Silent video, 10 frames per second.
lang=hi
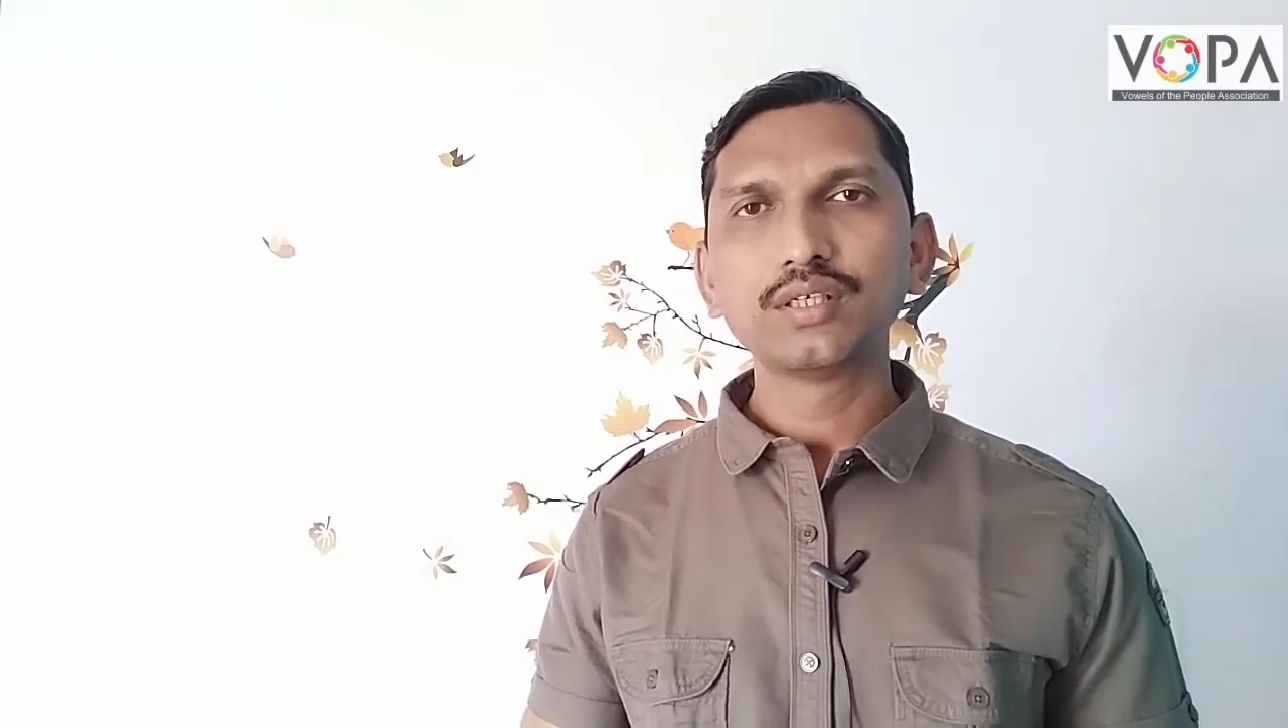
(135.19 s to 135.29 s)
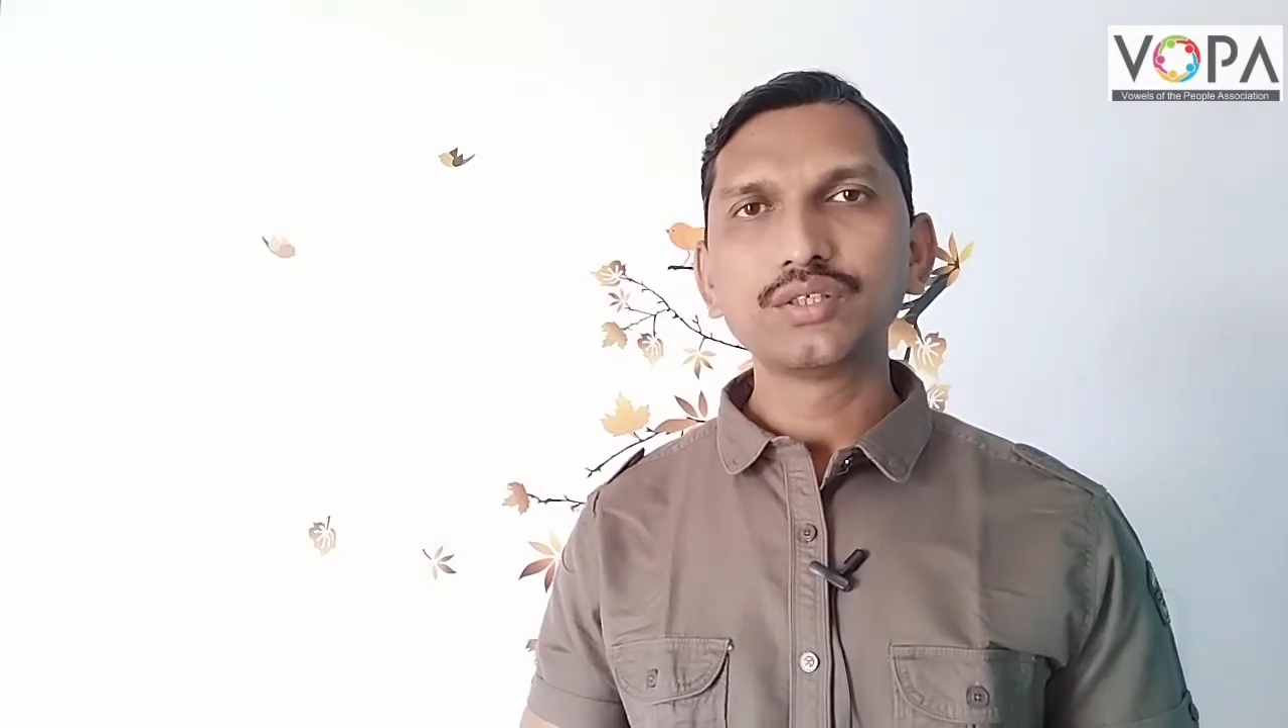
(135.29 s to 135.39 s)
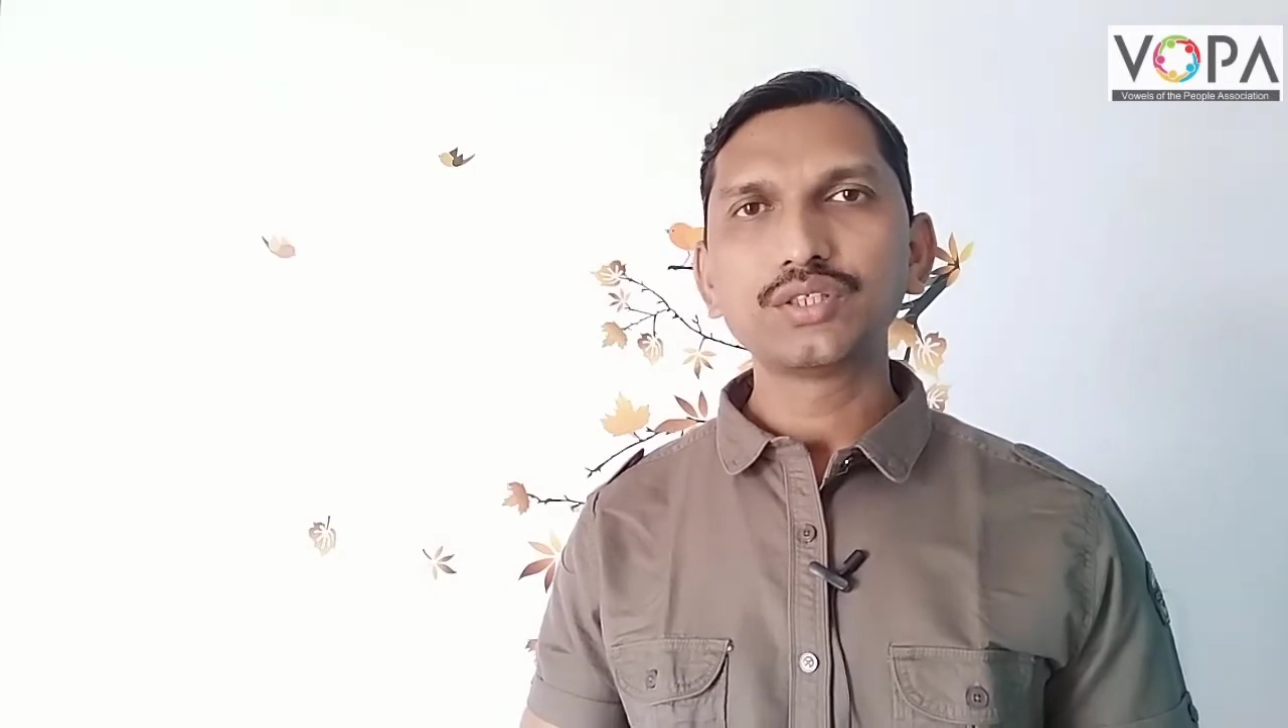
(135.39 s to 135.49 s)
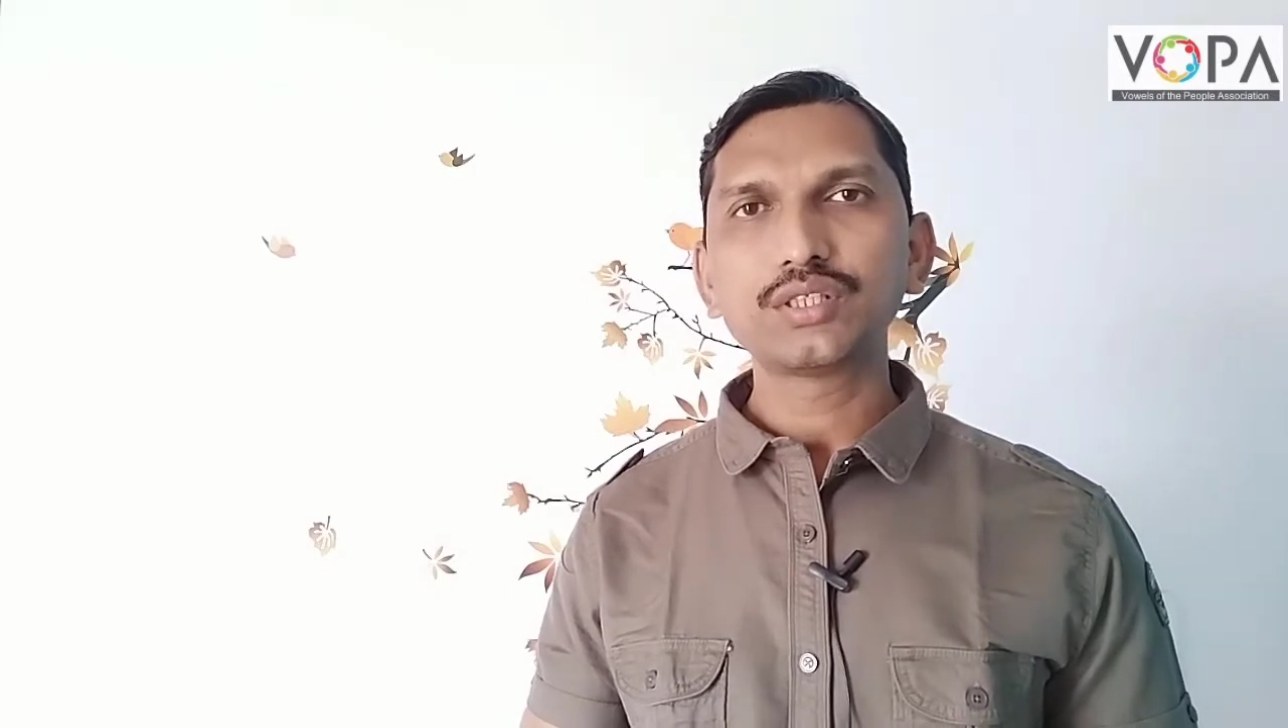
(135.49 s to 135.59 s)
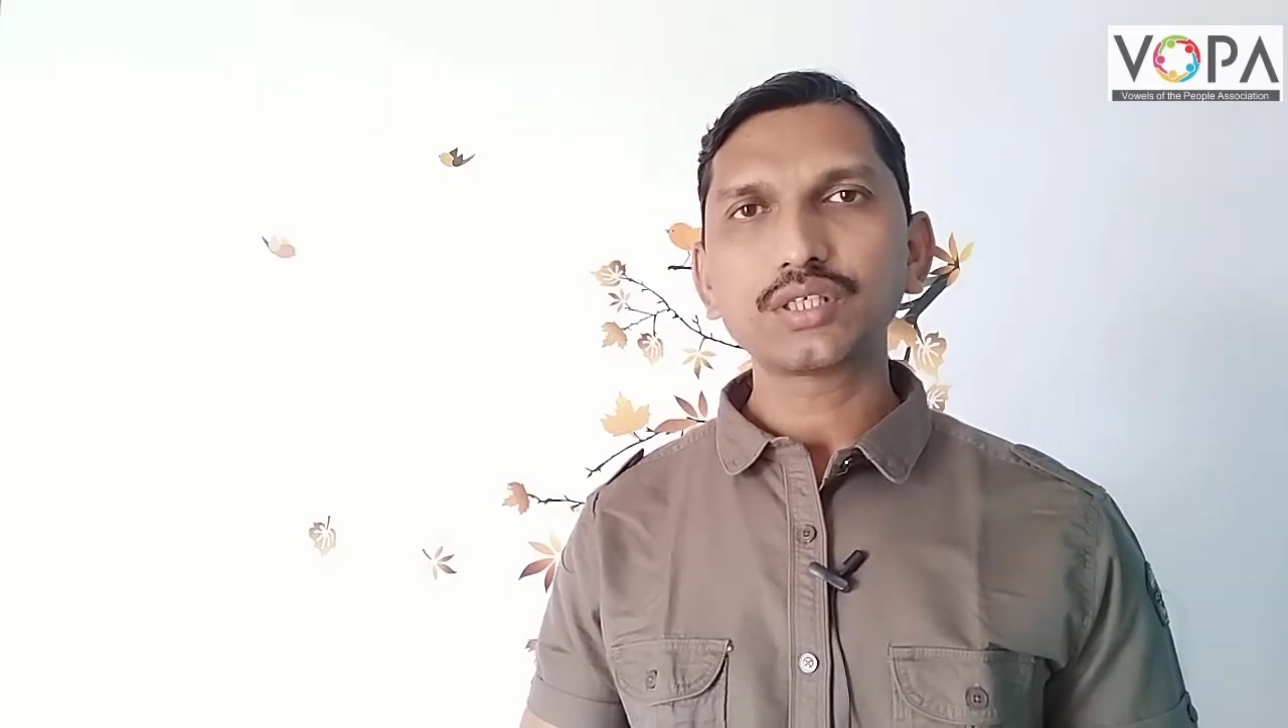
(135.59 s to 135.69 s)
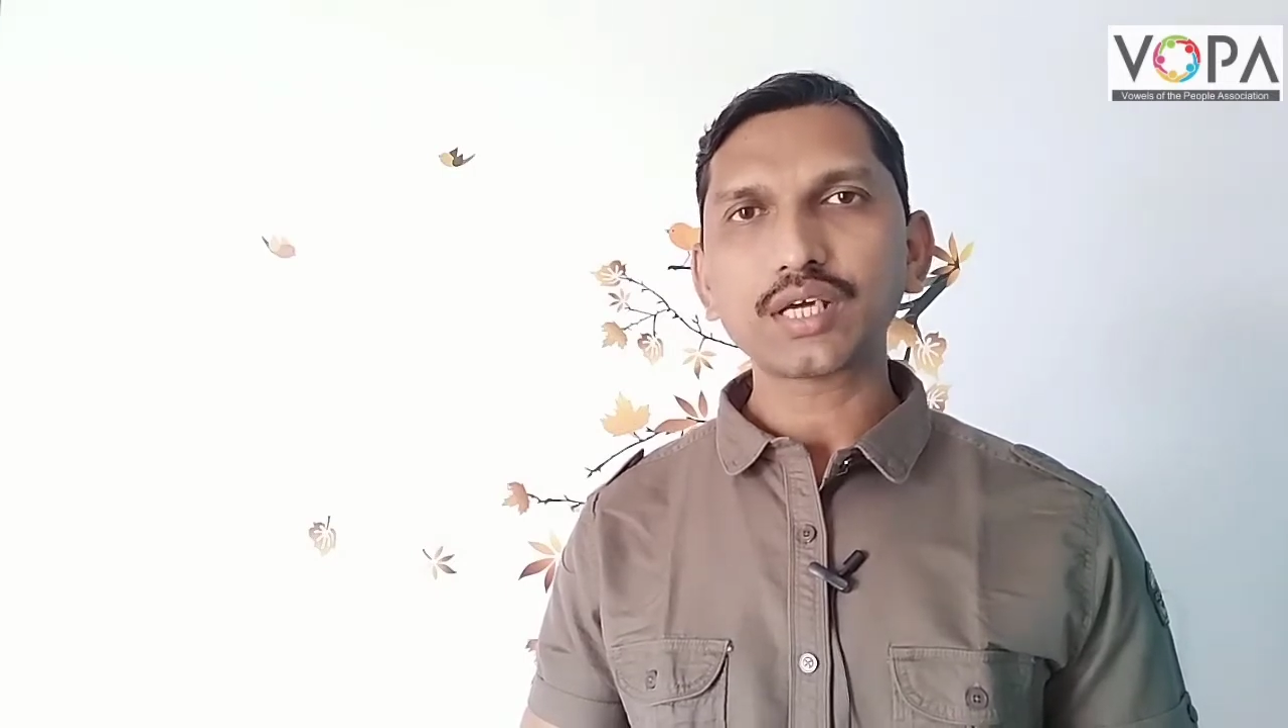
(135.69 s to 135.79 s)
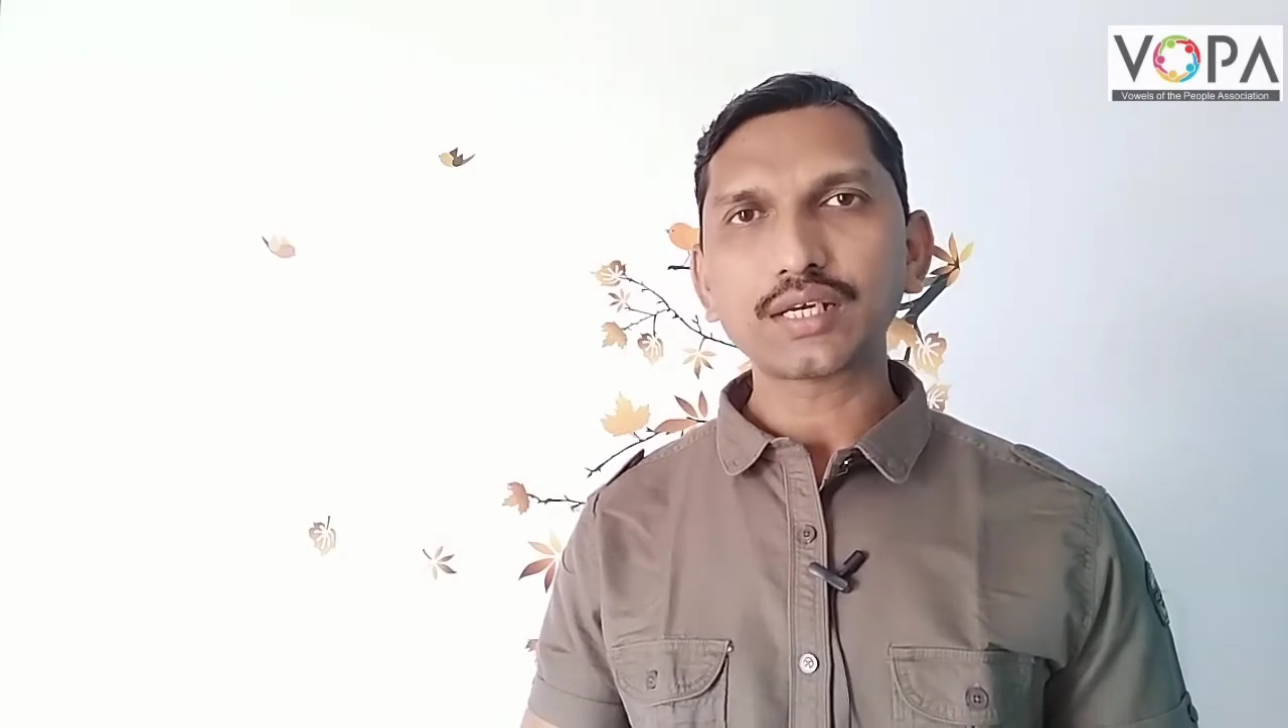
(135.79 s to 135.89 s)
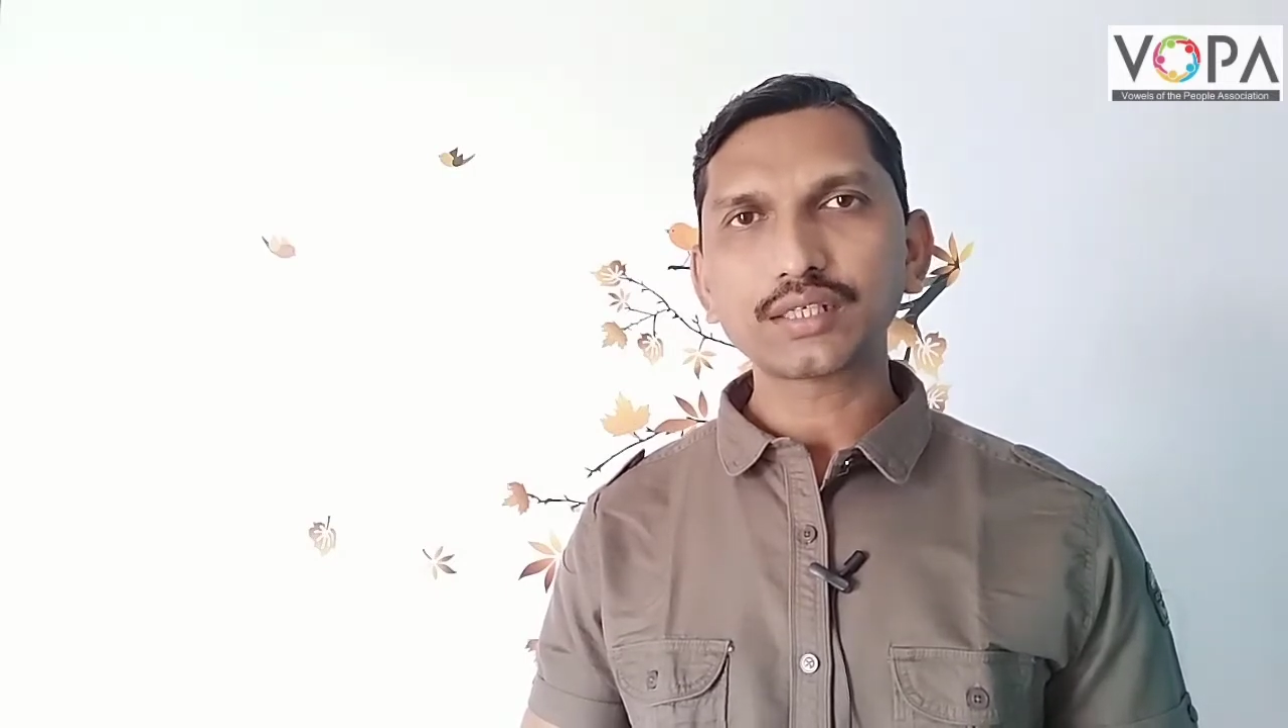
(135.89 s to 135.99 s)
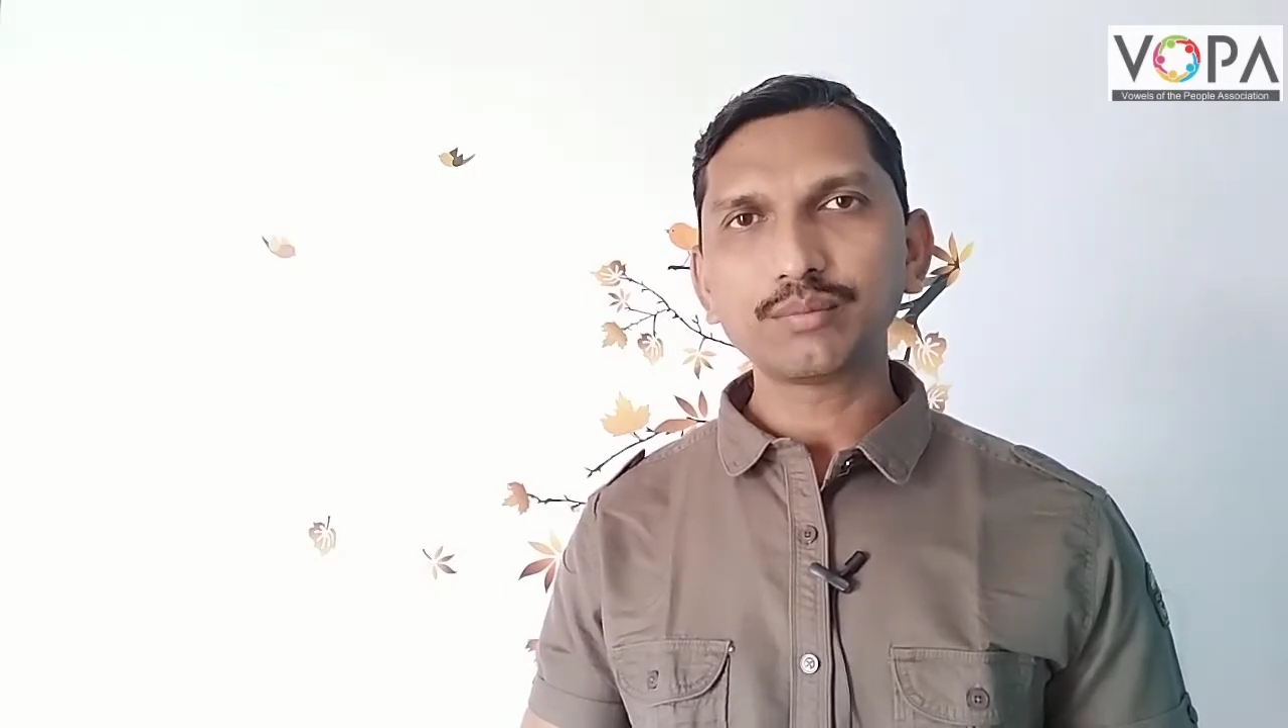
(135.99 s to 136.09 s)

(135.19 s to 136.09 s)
चित्रकार की